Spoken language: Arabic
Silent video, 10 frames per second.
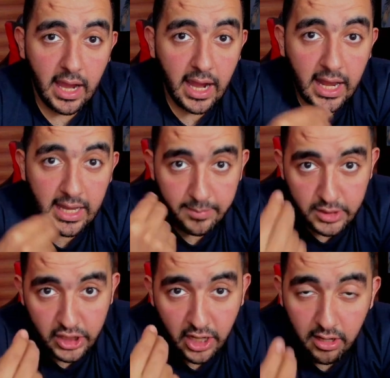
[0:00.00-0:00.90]
اللي
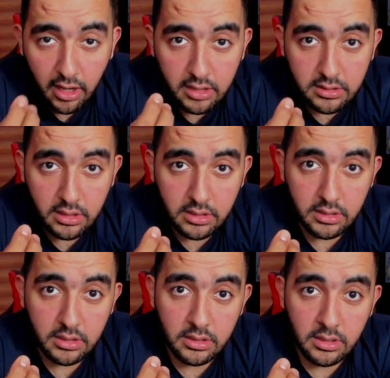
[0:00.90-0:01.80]
بيشتغل اكتر
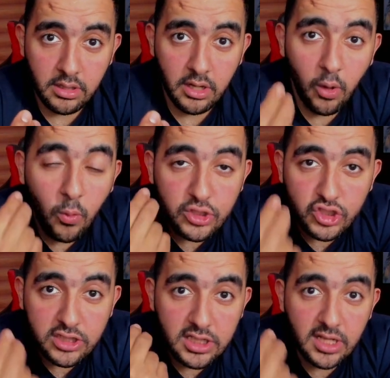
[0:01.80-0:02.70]
هو
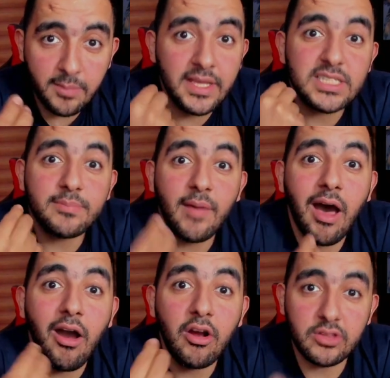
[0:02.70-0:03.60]
الشخص اللي بيسمع
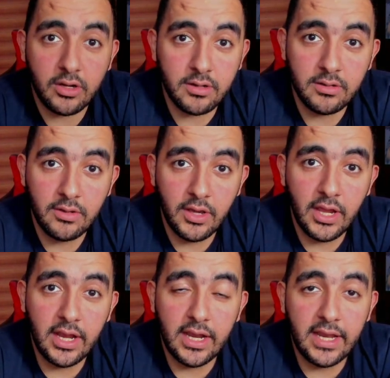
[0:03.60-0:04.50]
اكتر
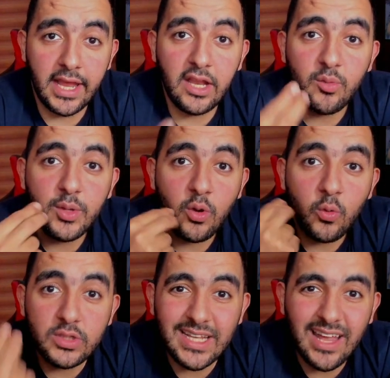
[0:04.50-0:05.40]
لانه
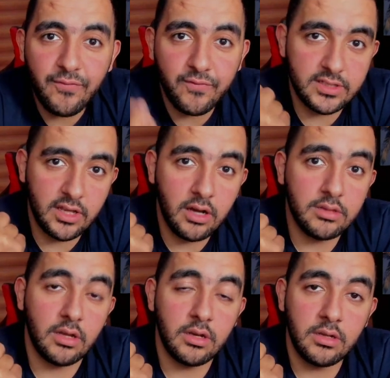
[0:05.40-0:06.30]
بيعوز ينفذ اكتر